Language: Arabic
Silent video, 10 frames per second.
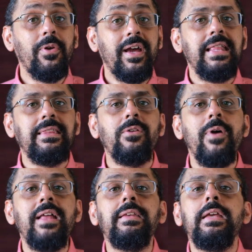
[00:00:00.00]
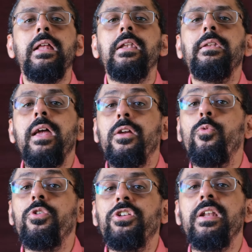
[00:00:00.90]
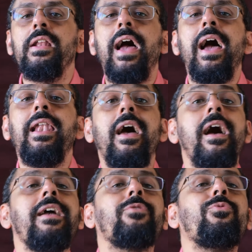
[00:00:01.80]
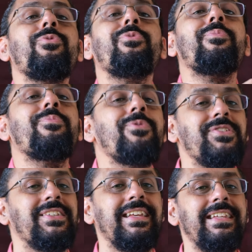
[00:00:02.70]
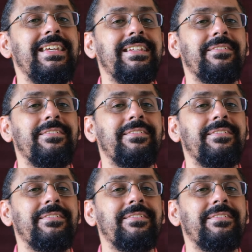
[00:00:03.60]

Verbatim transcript: لغايه دلوقتي لايك وشير للحلقه هيكونوا مذهلين